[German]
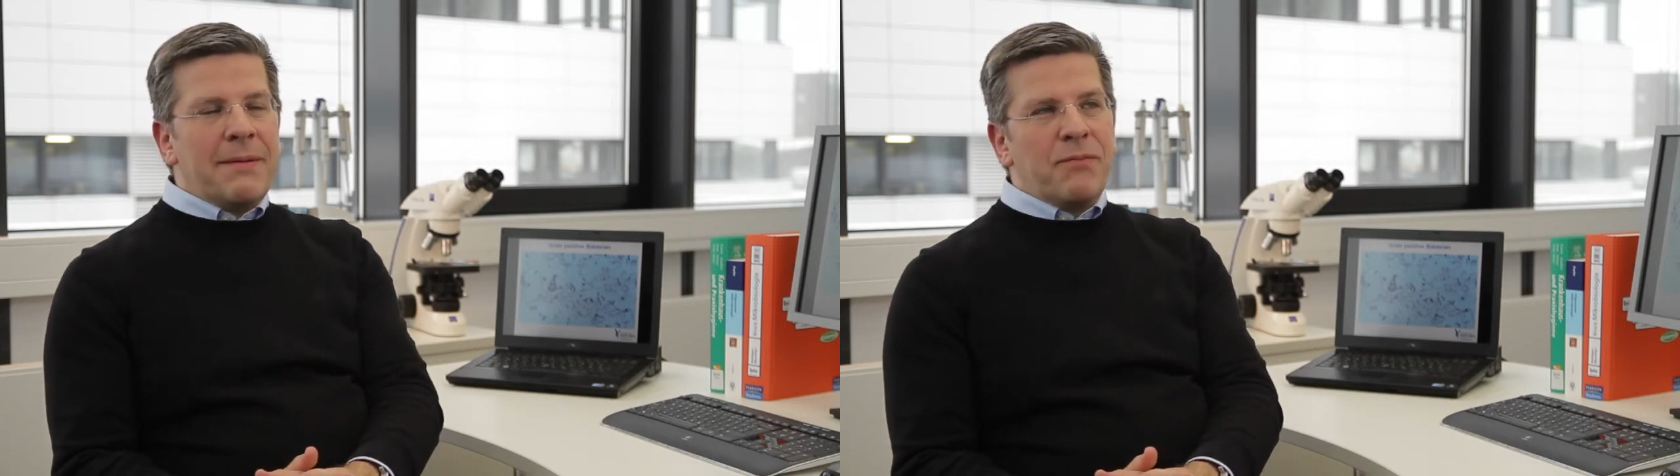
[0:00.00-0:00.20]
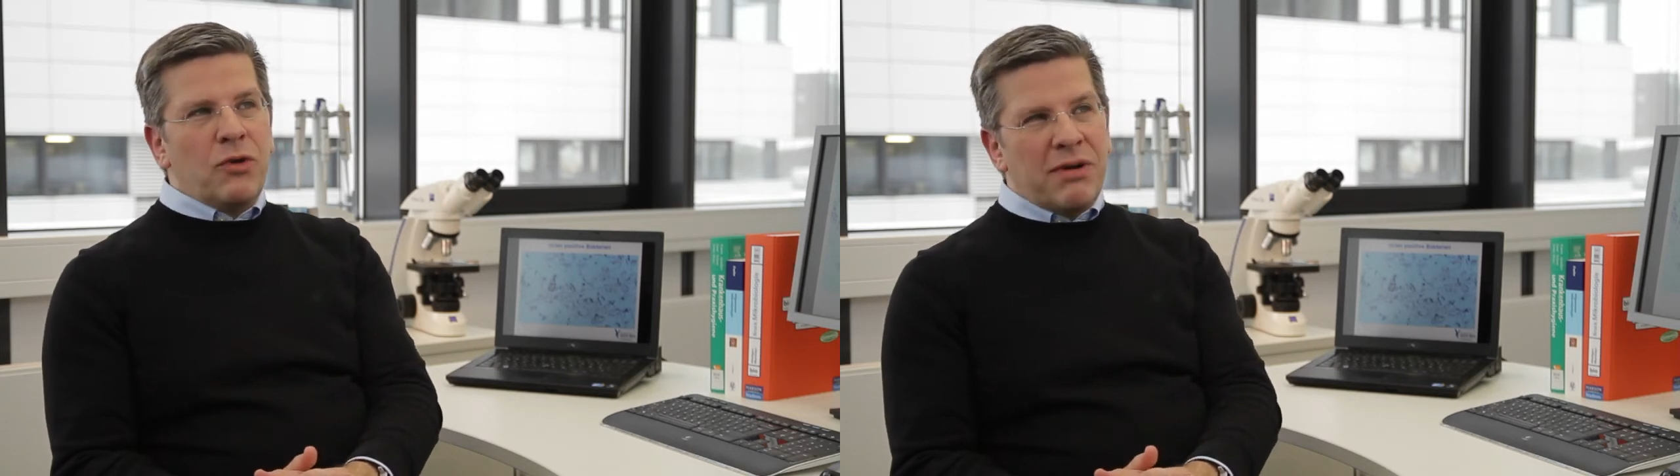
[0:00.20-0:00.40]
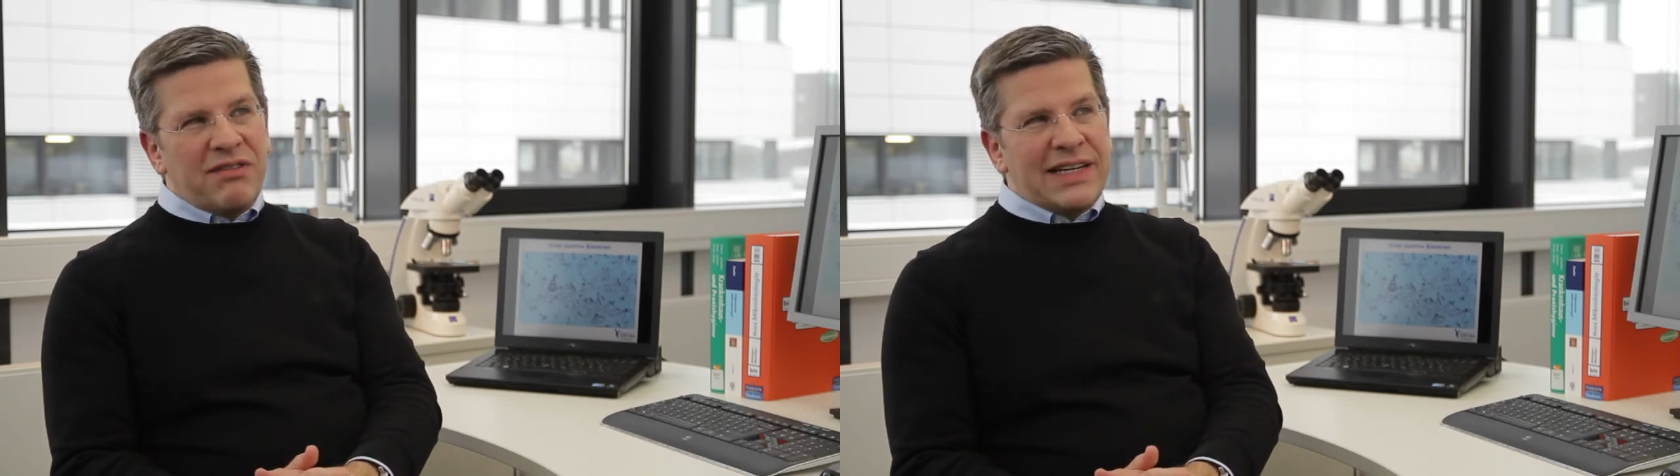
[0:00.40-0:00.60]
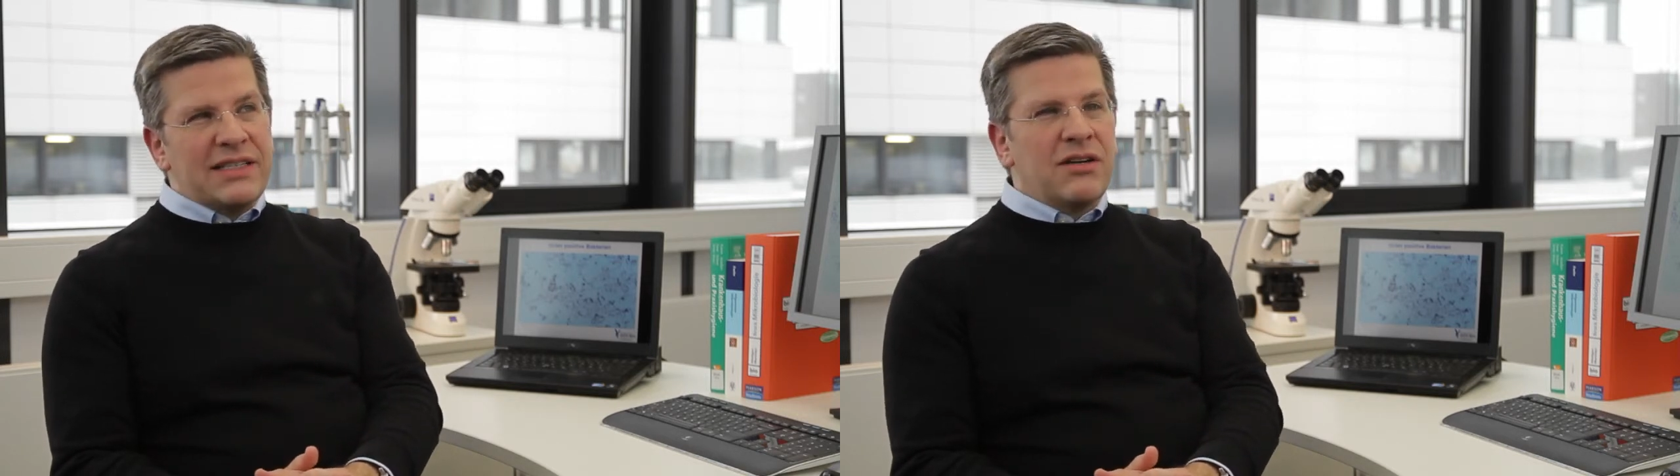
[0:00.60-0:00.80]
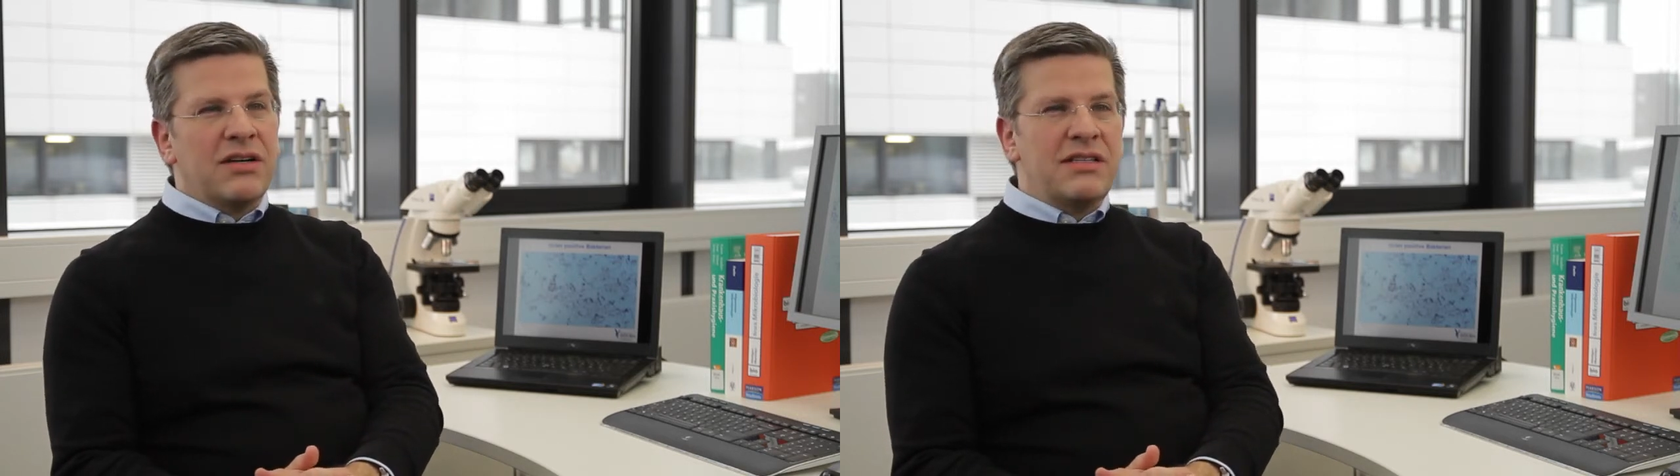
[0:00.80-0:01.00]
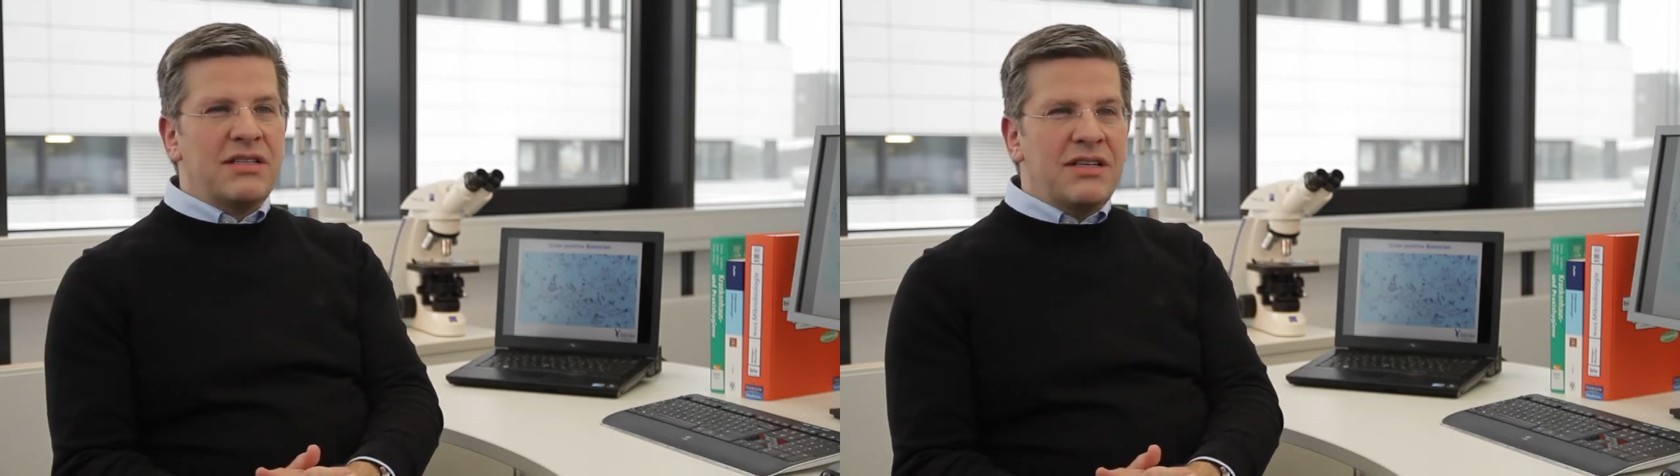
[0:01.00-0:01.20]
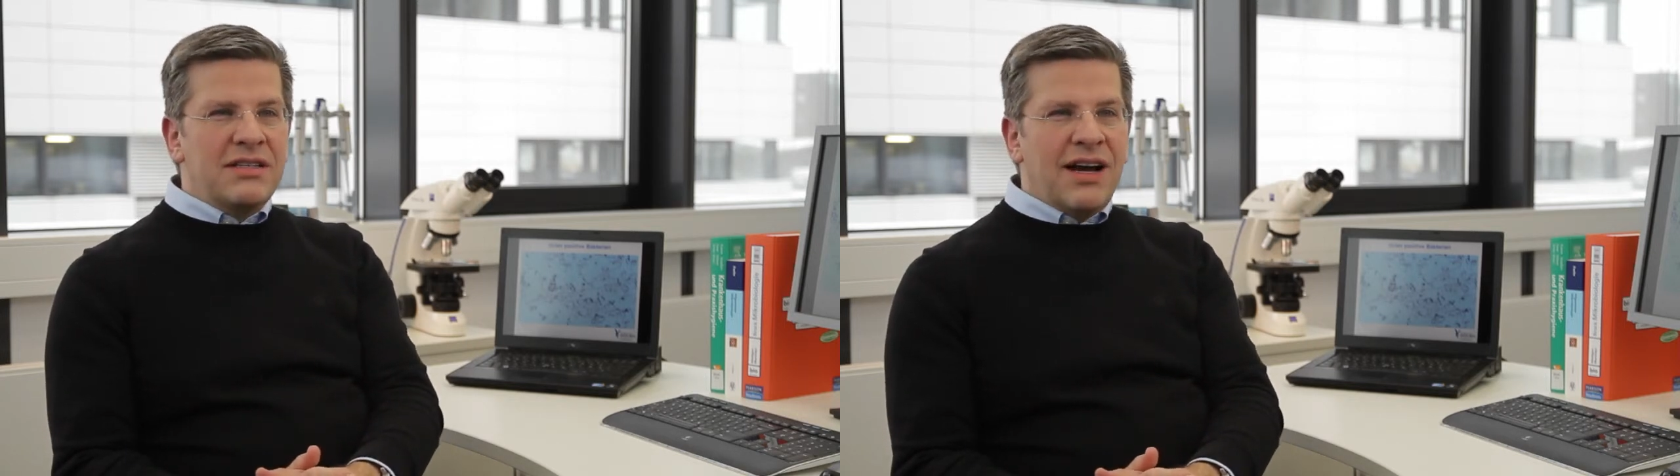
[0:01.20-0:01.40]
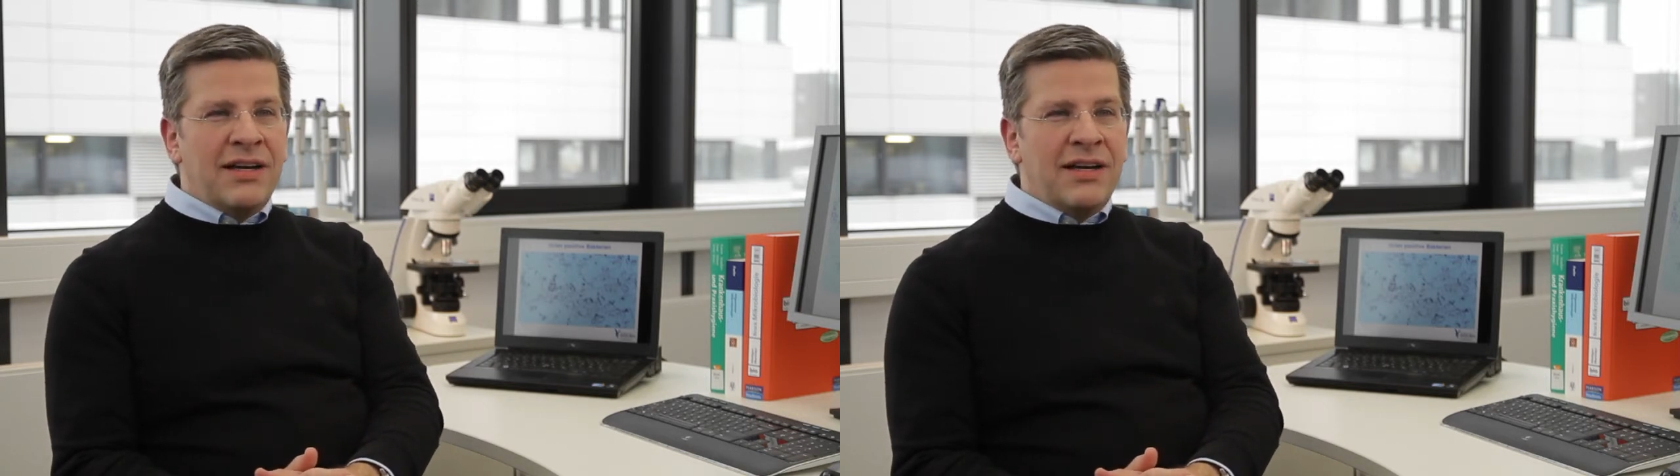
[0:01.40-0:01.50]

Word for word: Dummerweise können Sie diese